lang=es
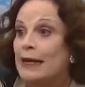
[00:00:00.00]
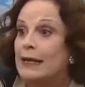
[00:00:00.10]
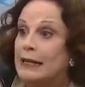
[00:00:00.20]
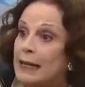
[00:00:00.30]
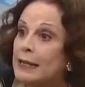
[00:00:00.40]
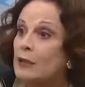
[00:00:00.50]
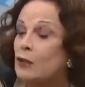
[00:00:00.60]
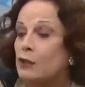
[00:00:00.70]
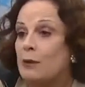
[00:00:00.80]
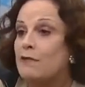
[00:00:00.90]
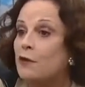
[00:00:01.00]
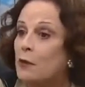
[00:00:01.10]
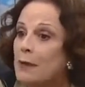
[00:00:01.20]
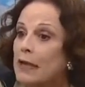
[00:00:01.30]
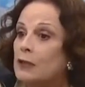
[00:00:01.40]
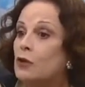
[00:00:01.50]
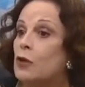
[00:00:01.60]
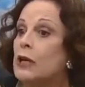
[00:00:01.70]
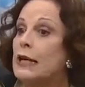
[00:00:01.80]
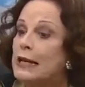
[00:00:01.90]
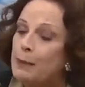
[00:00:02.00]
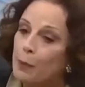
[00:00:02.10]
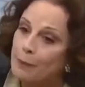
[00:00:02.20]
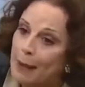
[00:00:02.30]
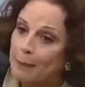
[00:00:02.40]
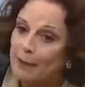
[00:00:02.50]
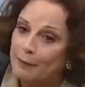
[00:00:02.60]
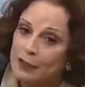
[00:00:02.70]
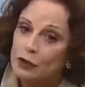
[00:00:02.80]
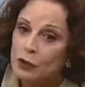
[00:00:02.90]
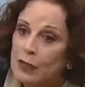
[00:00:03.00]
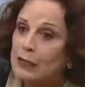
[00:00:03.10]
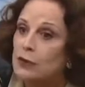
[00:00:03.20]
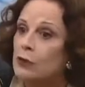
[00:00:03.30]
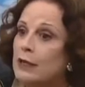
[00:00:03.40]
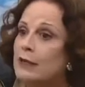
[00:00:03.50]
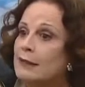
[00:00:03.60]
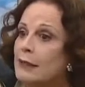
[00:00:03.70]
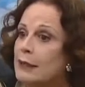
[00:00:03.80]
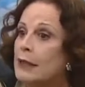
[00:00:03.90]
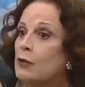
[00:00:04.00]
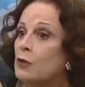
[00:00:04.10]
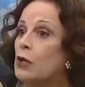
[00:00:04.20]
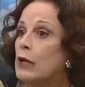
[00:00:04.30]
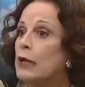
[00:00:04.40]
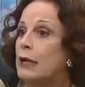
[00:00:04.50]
va leyendo, se va informando y va perfeccionando el castellano